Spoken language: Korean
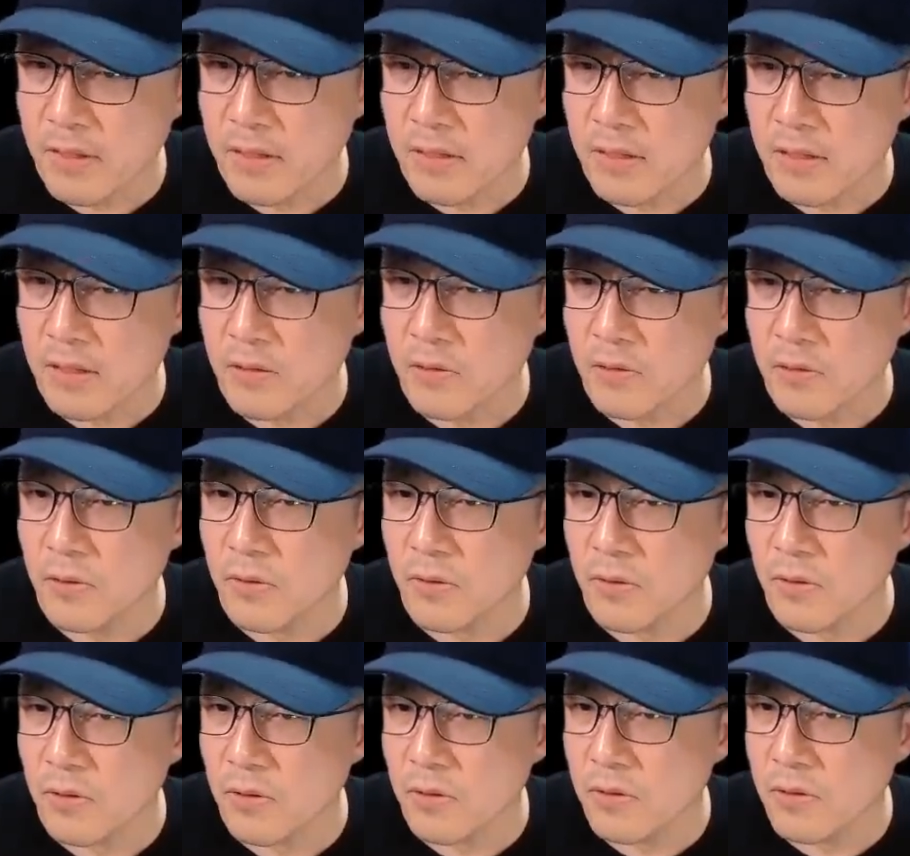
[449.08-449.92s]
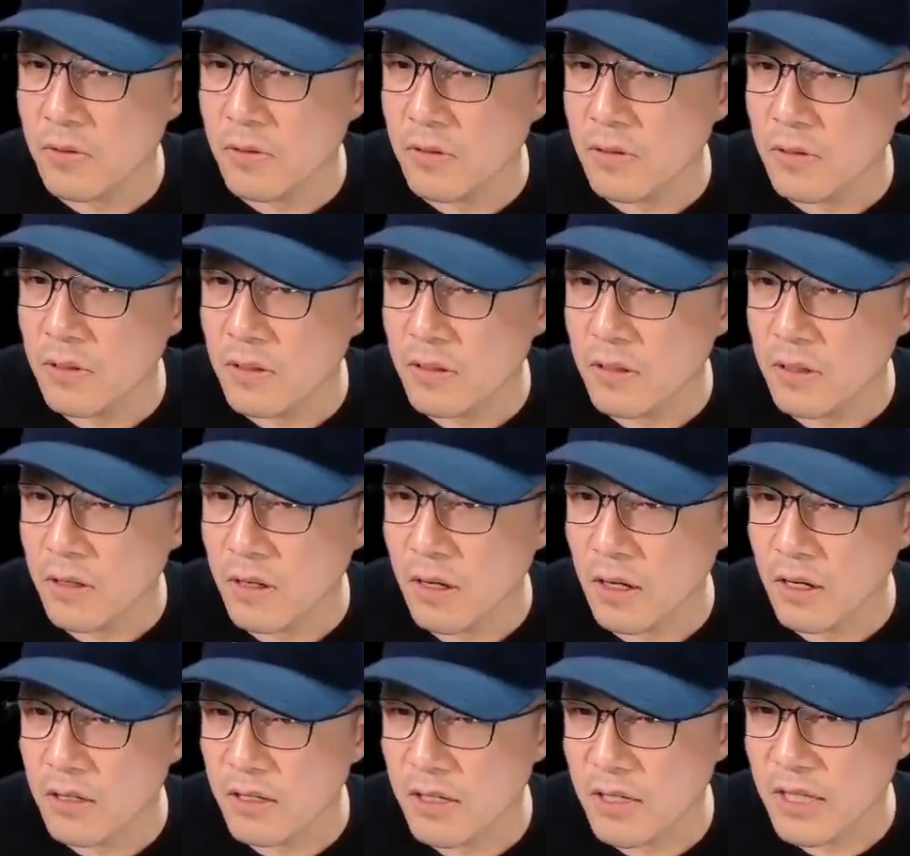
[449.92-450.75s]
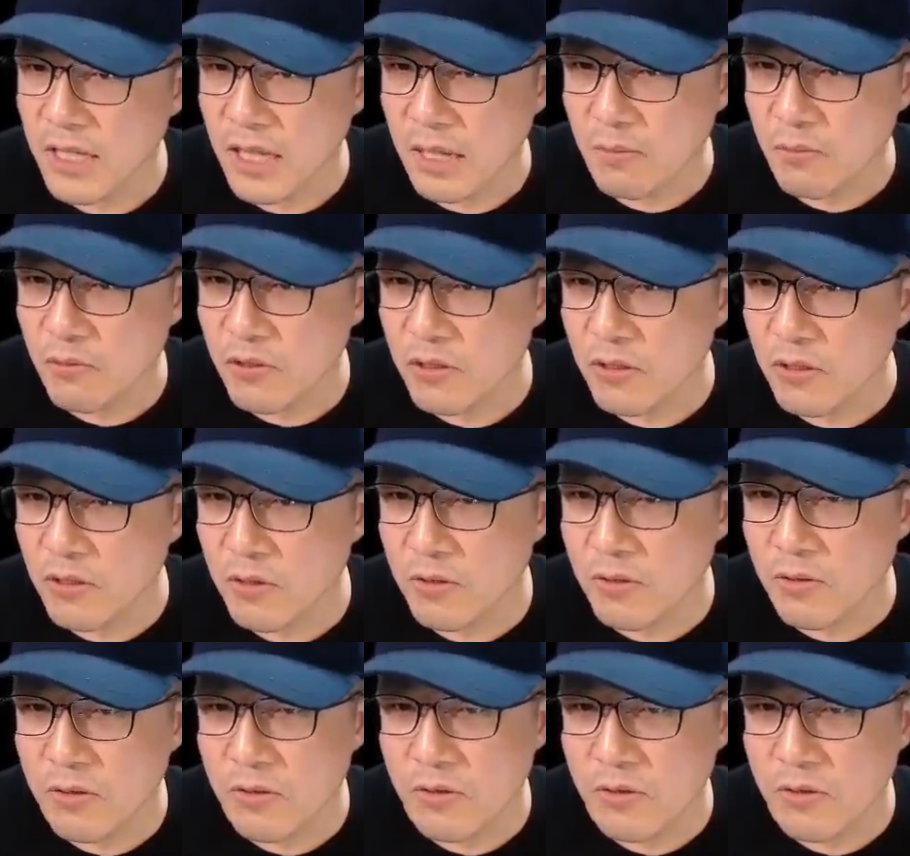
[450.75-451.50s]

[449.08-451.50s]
그리고 아, 이 나무 이거